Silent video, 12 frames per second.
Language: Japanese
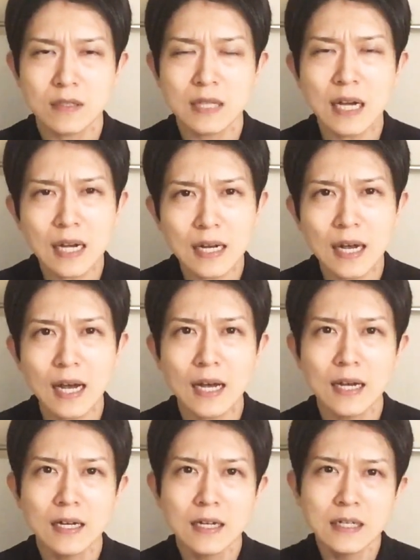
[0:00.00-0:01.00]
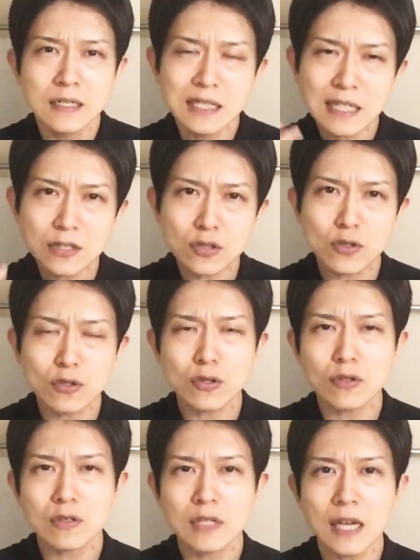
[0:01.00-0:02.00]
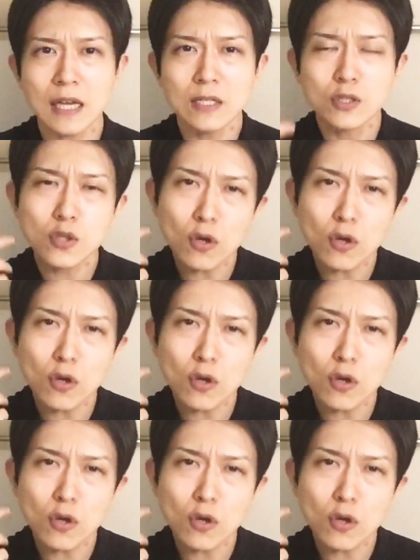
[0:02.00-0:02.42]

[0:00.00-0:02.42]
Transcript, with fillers: だから、リスクを取って